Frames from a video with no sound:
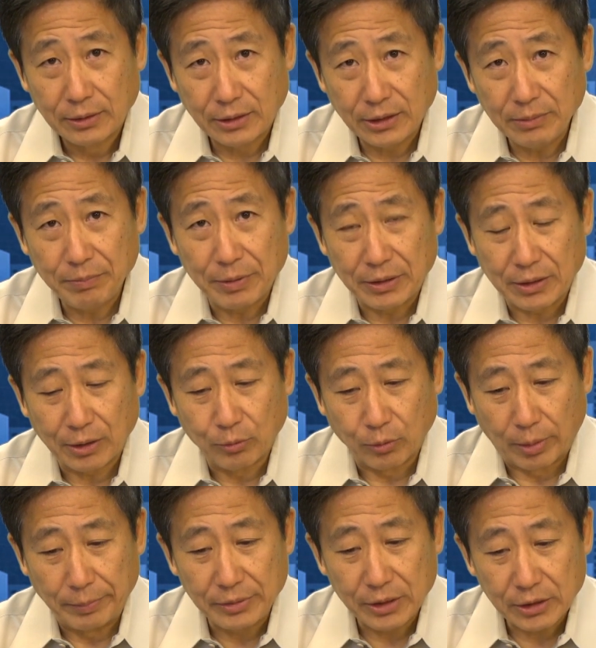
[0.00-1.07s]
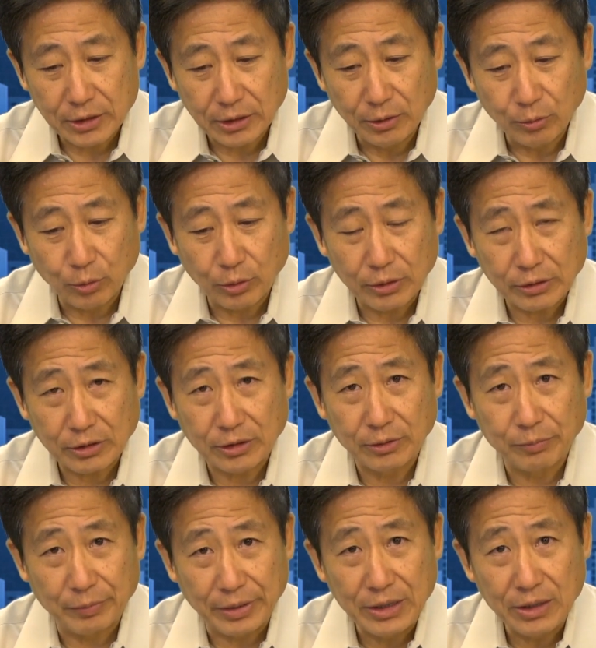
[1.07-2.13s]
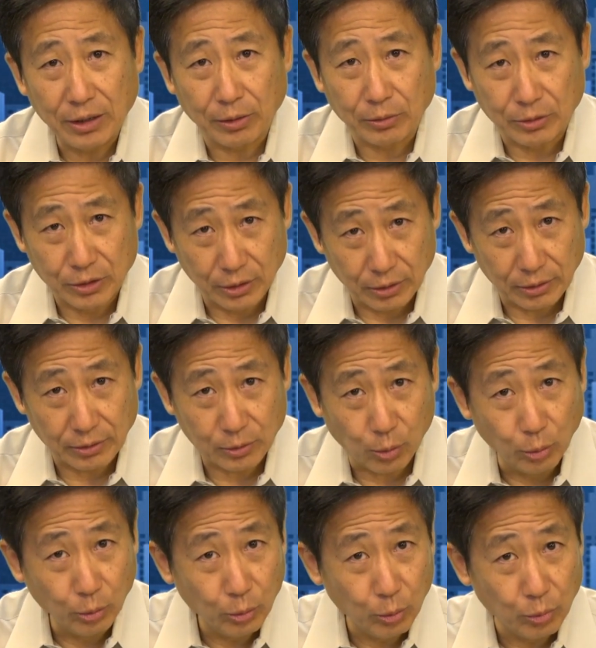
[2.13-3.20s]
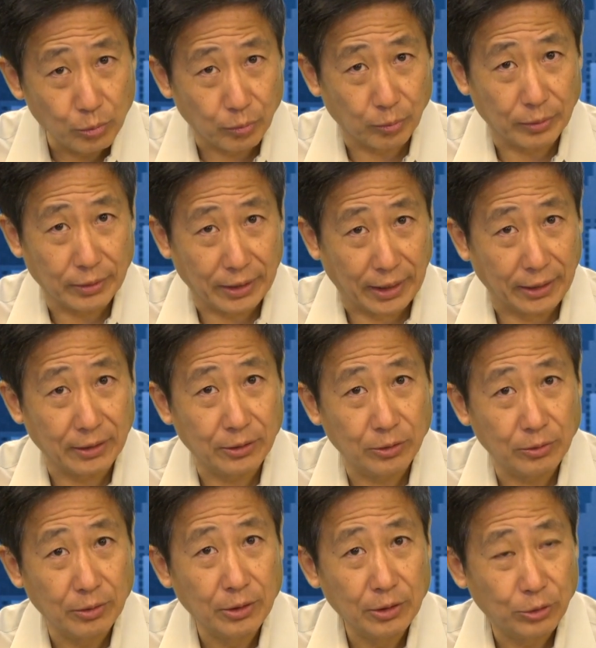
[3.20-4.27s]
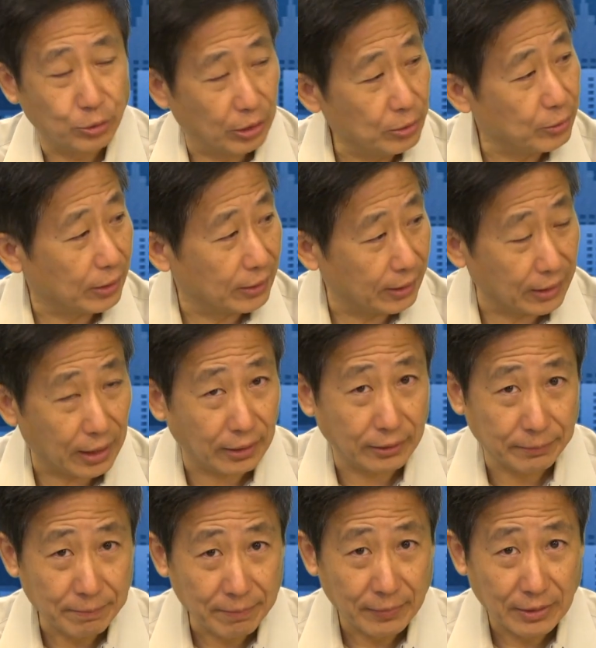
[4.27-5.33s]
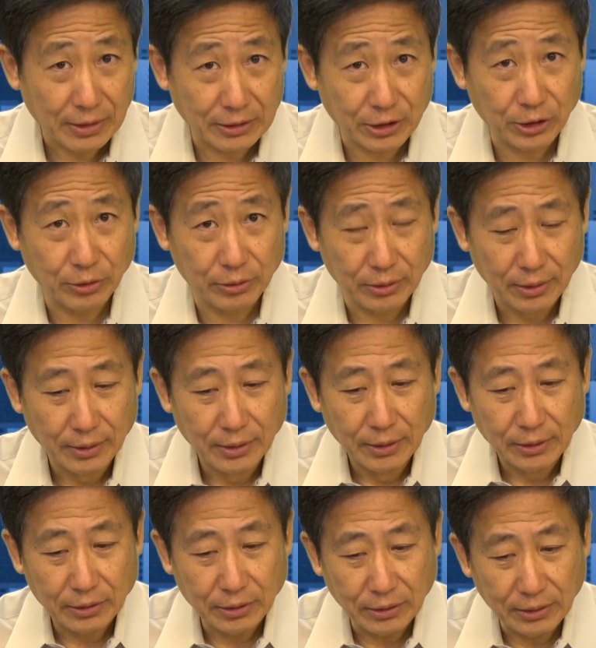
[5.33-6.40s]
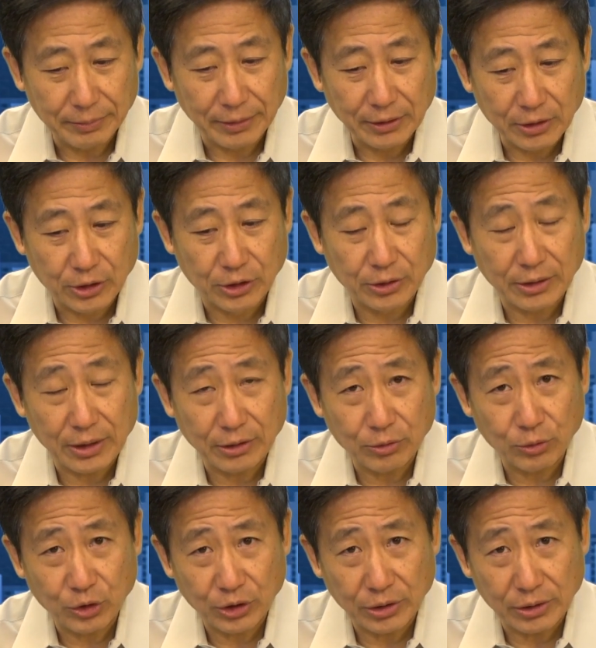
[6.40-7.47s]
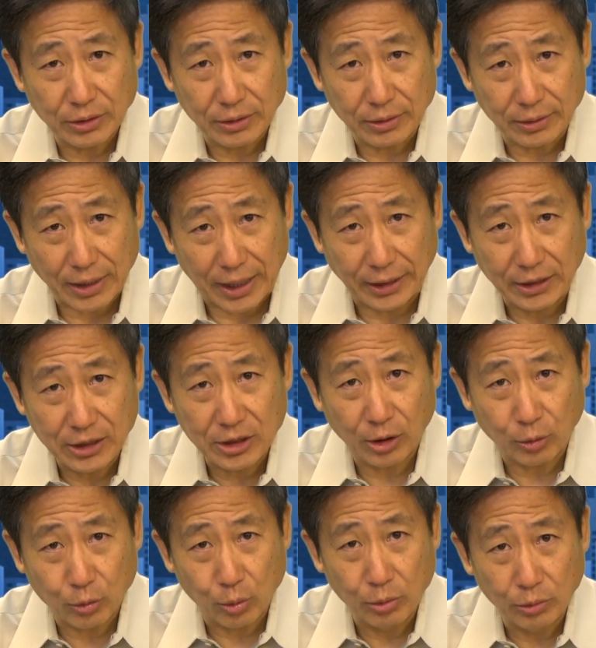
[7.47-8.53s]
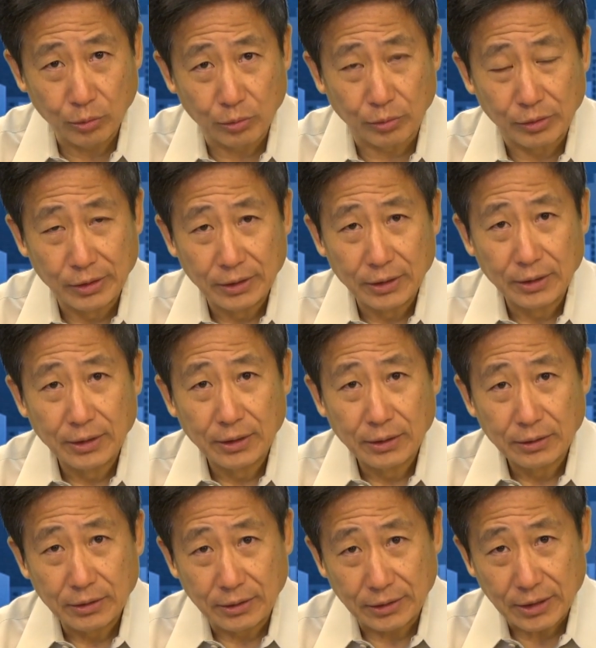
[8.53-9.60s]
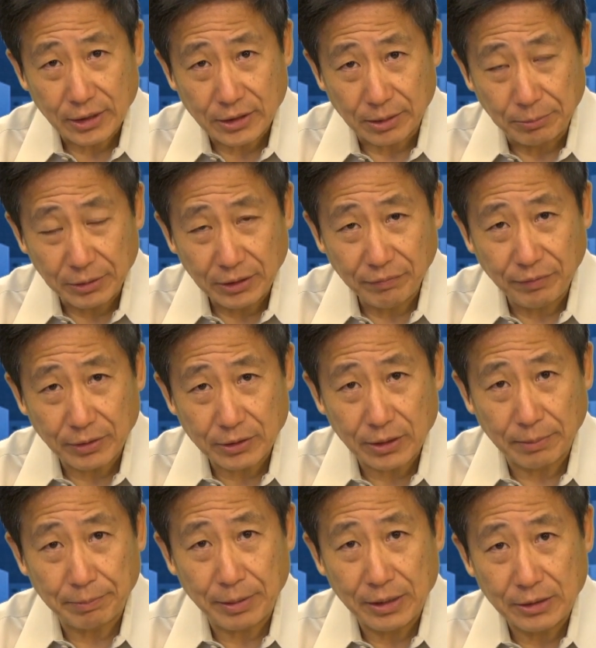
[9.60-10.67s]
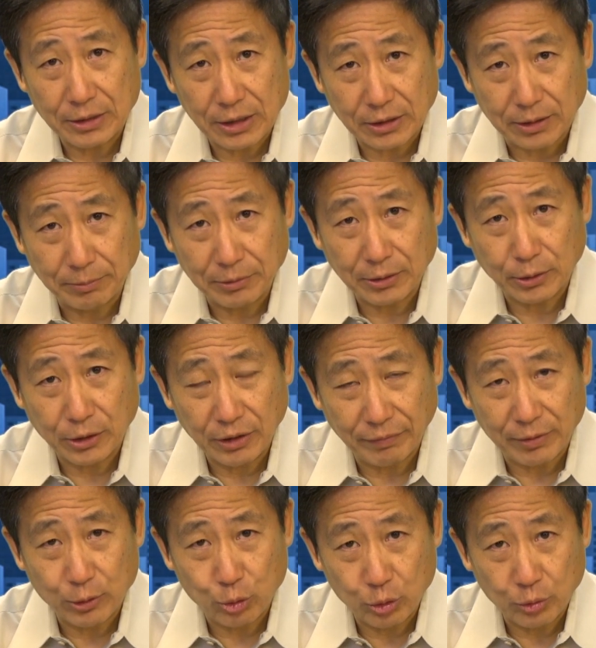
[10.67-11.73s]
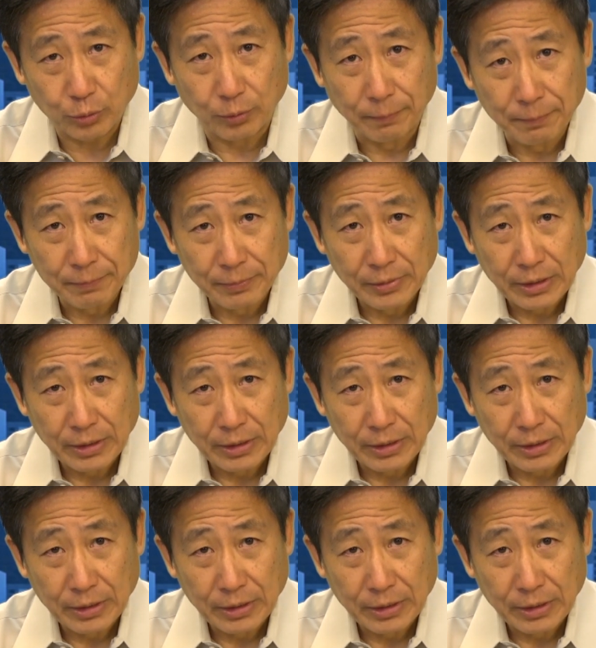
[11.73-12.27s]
基本上我们的生活是围绕着公路来旋转的呀，是特别的直接。就是哪一条公路，你在什么地方上班，在什么地方居住，